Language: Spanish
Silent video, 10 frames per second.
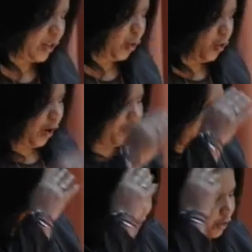surgió a
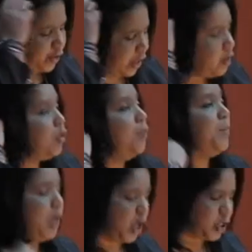finales de los años
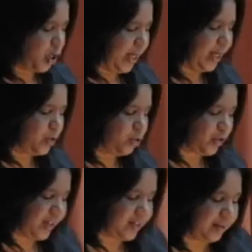2008 y que
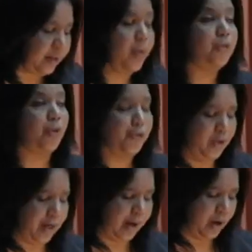subsiste hasta nuestros
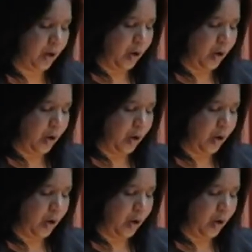días,